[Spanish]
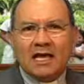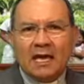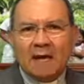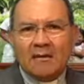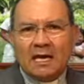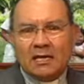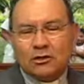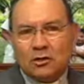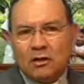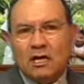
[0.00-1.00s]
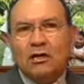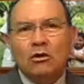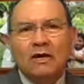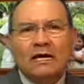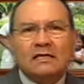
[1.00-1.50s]
que había
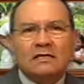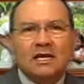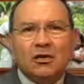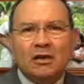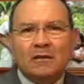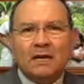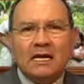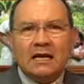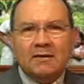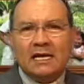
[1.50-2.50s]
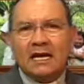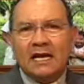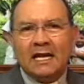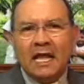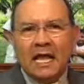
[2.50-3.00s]
surgido en el seno de María
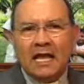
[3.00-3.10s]
Virgen